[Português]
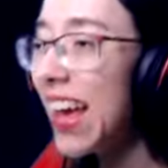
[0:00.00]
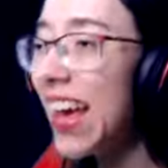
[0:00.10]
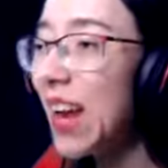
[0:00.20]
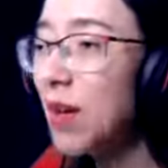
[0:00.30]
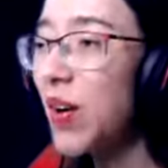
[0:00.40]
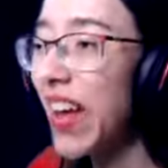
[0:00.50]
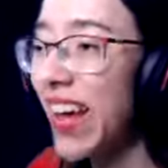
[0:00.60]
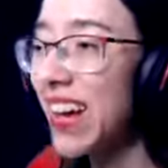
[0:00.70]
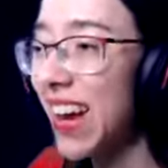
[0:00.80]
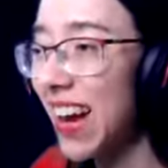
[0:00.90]
Ele é meu
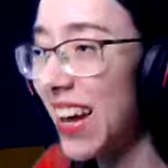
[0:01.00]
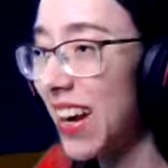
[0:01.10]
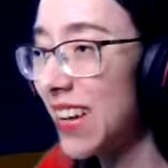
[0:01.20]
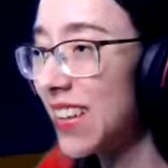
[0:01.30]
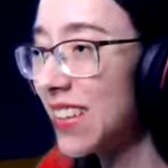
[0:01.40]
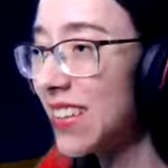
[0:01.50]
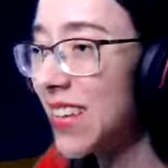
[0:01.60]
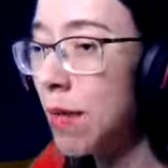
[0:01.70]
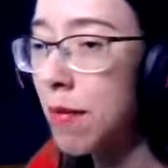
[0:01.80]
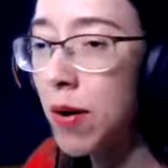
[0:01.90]
guia, galera.
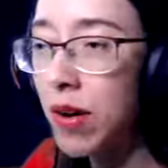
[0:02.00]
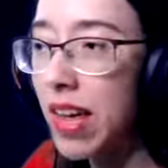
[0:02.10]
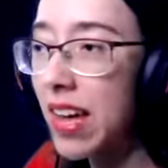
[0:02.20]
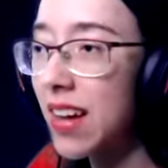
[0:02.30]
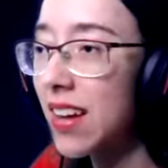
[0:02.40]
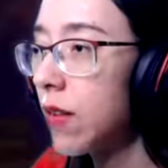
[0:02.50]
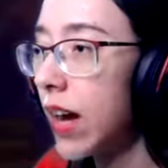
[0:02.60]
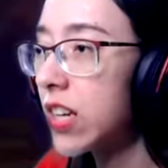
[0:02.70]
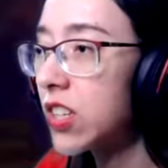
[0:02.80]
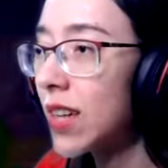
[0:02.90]
Sempre meu guia. Ah,
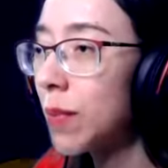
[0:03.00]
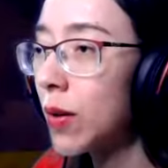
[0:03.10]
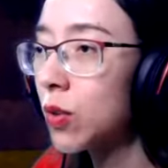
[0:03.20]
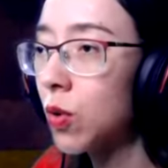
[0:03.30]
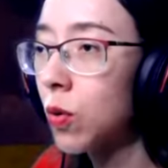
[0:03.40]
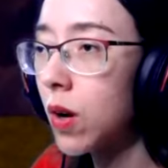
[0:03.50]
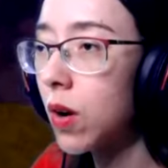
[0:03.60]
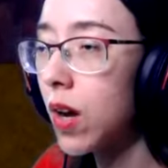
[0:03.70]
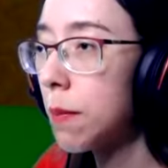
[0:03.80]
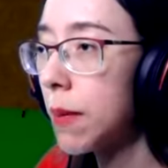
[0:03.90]
a gente tá indo pra outro rumo
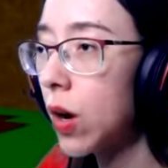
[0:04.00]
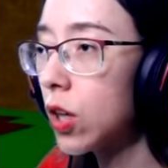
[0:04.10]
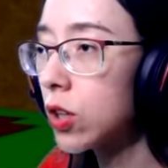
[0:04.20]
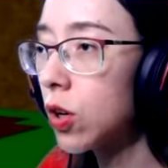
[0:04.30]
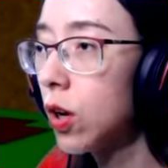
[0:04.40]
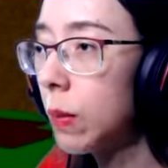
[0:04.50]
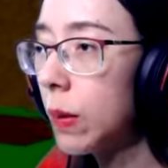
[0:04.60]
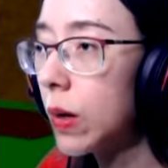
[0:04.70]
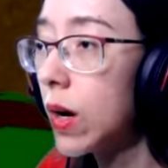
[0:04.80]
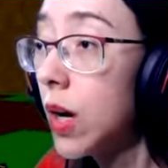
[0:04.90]
agora? Pra outro
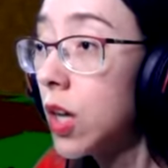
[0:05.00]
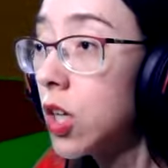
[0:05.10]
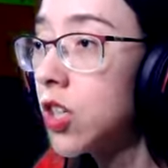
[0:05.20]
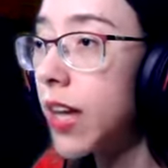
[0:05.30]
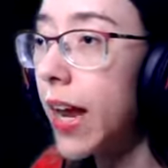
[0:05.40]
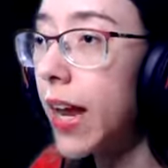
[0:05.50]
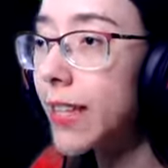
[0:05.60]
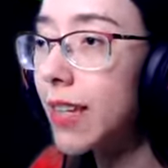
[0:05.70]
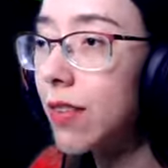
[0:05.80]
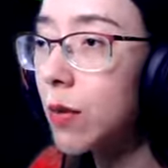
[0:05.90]
rumo?
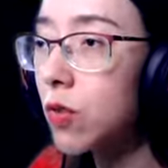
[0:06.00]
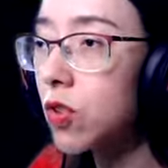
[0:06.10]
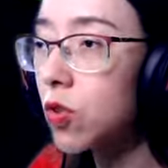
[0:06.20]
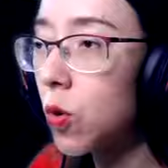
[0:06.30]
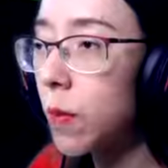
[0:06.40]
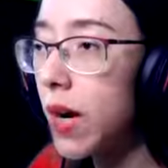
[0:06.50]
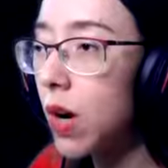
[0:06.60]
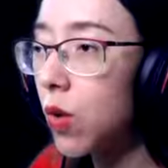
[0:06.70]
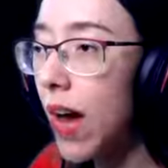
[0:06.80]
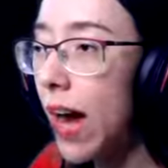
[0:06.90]
Gente, vamos
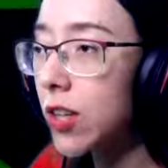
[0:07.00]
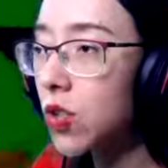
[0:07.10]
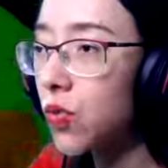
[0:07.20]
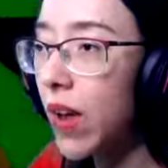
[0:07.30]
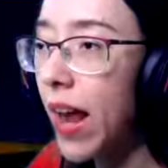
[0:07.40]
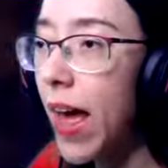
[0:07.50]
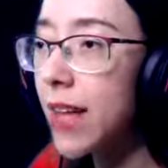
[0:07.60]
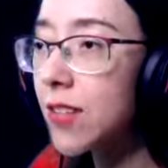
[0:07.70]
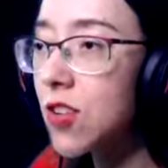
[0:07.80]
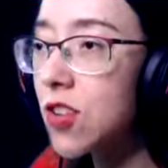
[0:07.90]
descobrir lugares
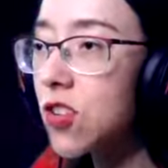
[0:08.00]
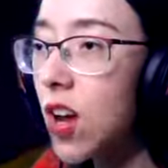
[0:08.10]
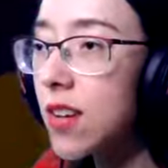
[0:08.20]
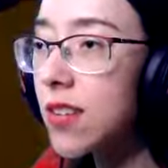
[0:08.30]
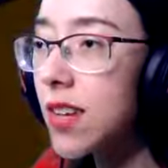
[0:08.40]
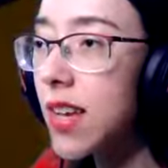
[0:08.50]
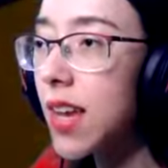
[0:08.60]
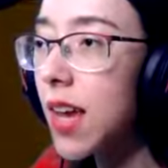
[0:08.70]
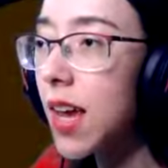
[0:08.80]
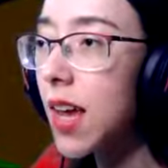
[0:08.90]
diferentes. Olha isso
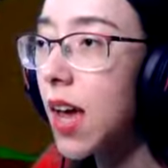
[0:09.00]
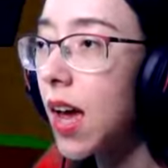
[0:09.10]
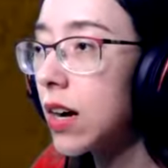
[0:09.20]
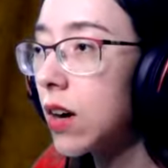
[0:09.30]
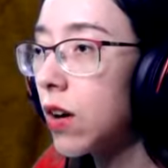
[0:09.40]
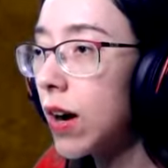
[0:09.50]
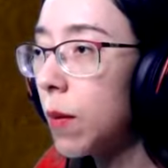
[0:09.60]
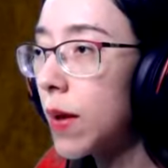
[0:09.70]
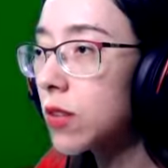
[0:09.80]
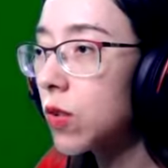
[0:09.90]
aqui. Ou é o
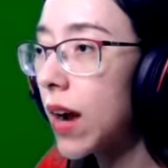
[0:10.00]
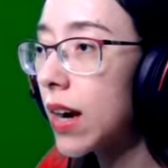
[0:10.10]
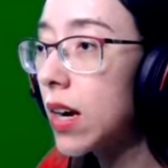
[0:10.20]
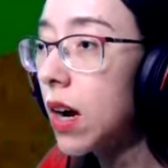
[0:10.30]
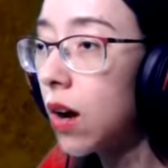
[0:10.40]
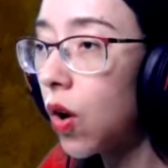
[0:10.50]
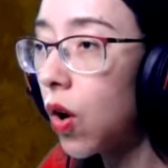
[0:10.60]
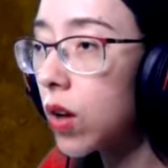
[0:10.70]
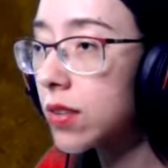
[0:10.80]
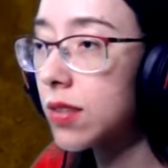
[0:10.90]
mesmo lugar?
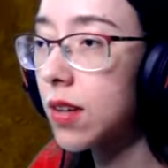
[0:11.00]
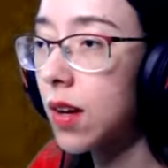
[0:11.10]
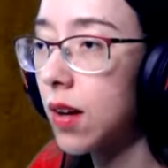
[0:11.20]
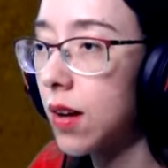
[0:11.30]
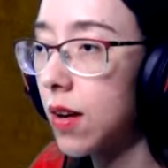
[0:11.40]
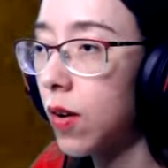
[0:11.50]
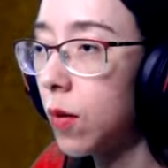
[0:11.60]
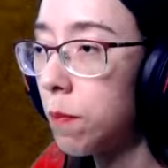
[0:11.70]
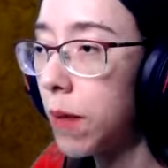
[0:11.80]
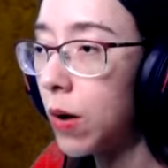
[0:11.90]
Nossa! Oh,
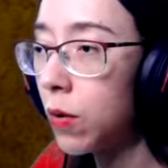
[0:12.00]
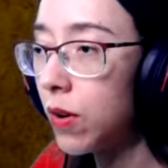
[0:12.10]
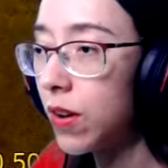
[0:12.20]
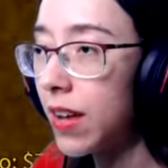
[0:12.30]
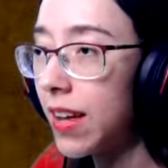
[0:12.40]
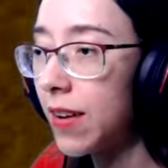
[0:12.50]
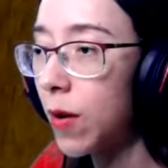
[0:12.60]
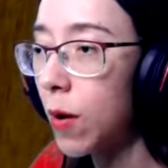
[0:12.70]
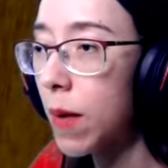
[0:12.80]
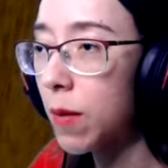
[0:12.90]
baú?
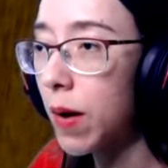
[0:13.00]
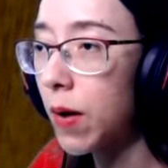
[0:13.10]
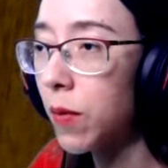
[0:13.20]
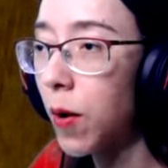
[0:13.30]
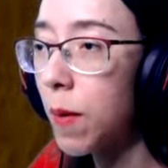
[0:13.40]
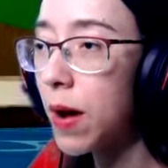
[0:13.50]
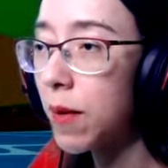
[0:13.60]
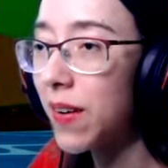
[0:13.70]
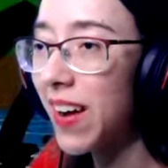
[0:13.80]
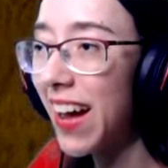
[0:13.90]
Roubaram o baú, roubaram o
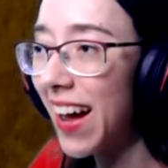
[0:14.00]
baú.